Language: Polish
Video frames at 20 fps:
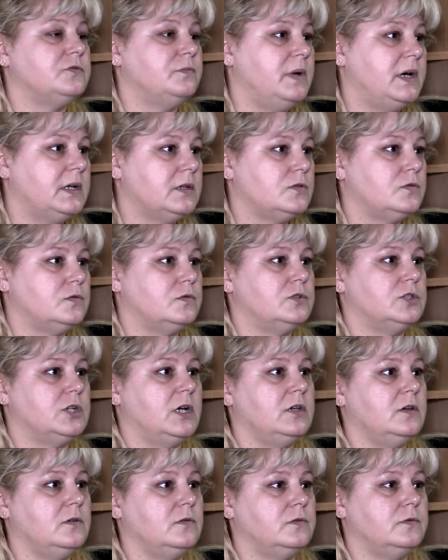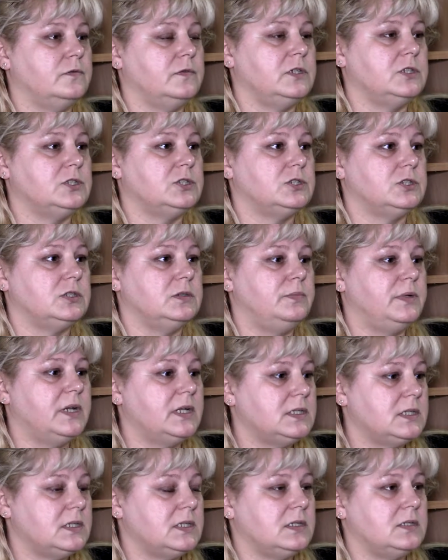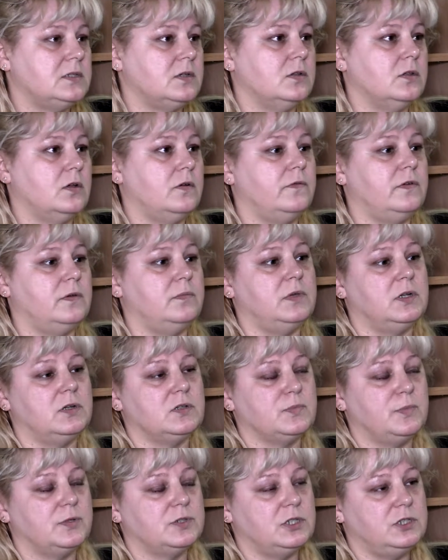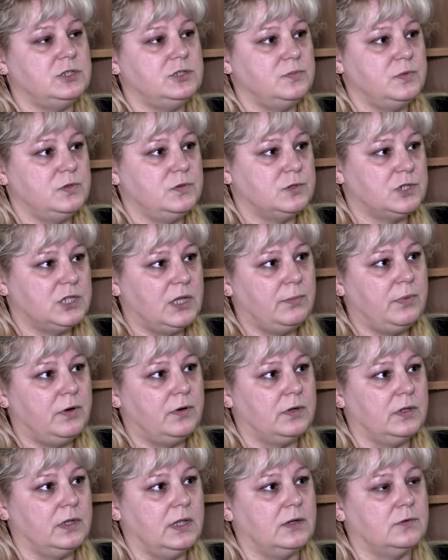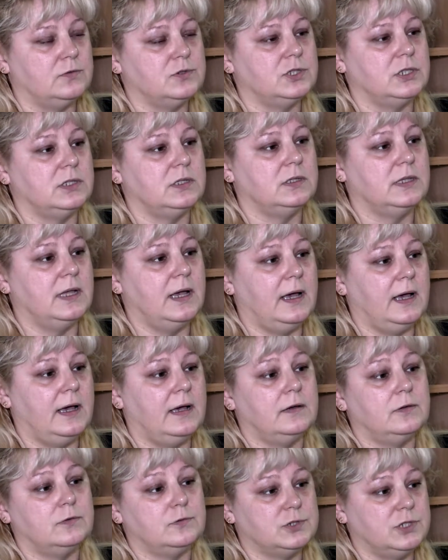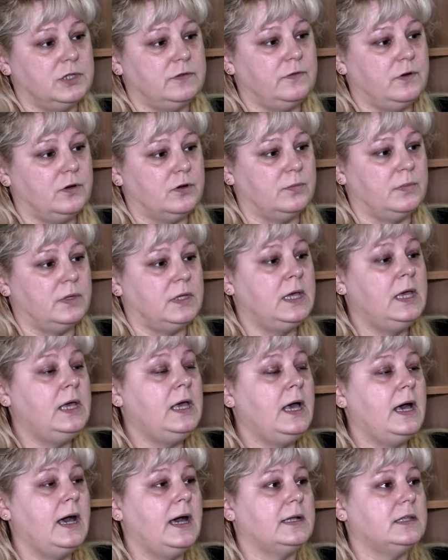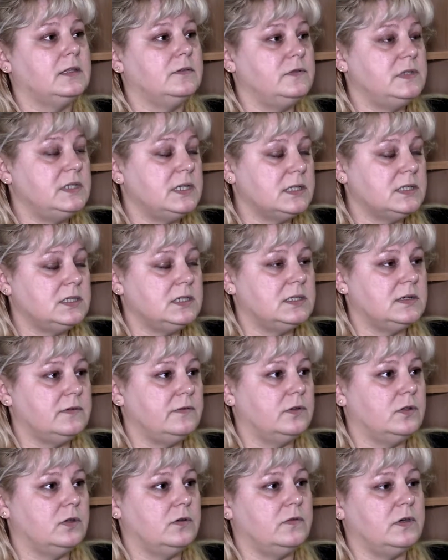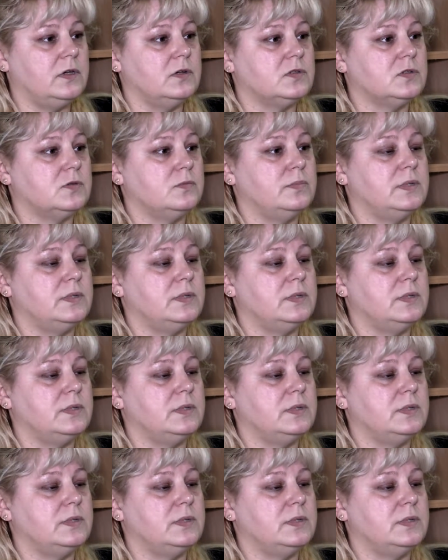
w marcu ruszają również e, prace sezonowe, my rozpoczęliśmy już nabory na różne, na różne formy aktywizacji zawodowej osób